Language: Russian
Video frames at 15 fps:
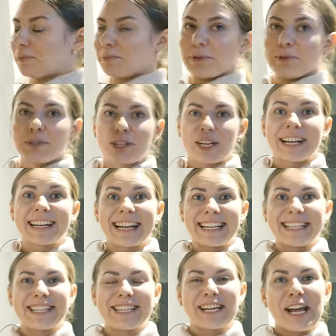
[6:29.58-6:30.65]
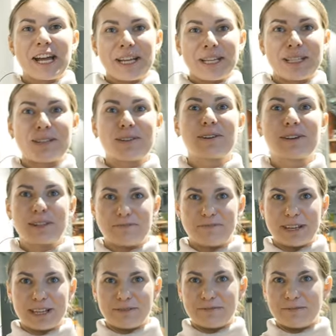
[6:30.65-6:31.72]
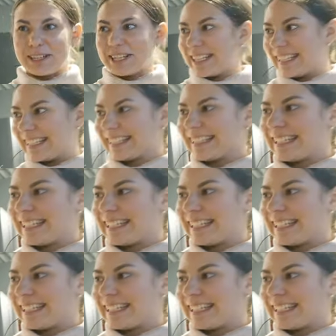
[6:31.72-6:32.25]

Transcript: Помнишь, как раньше стекла были в машинах,